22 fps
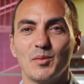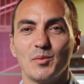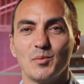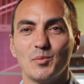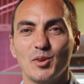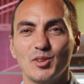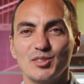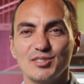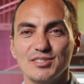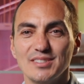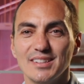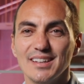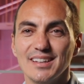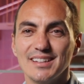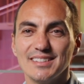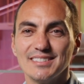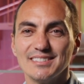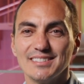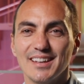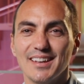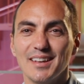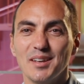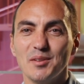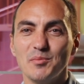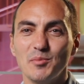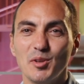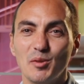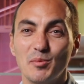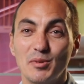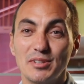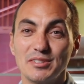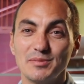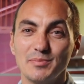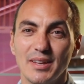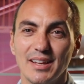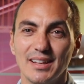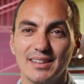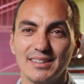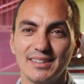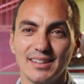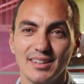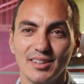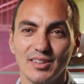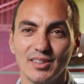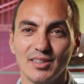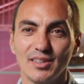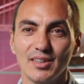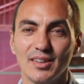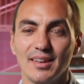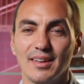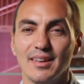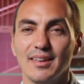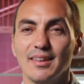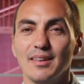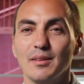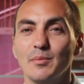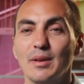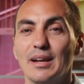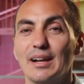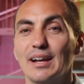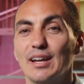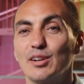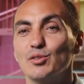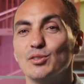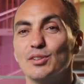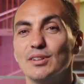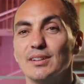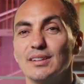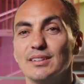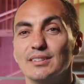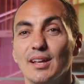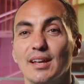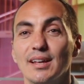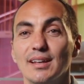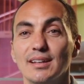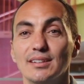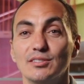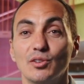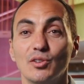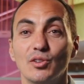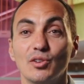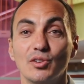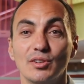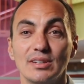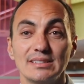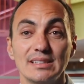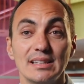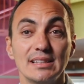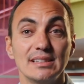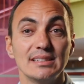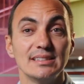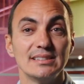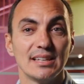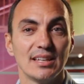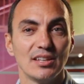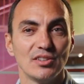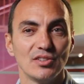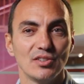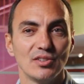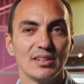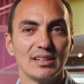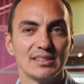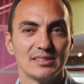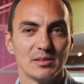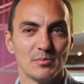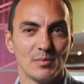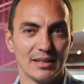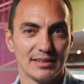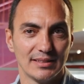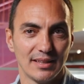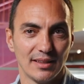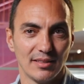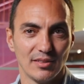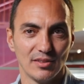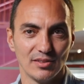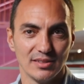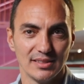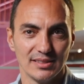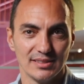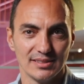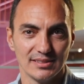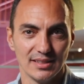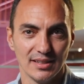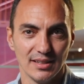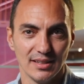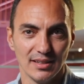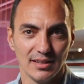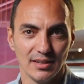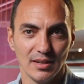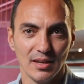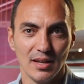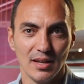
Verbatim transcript: Buenos días, eh, mi nombre es Miguel Tello y eh, me encargo de eh, todo lo que es el diseño y las implantaciones de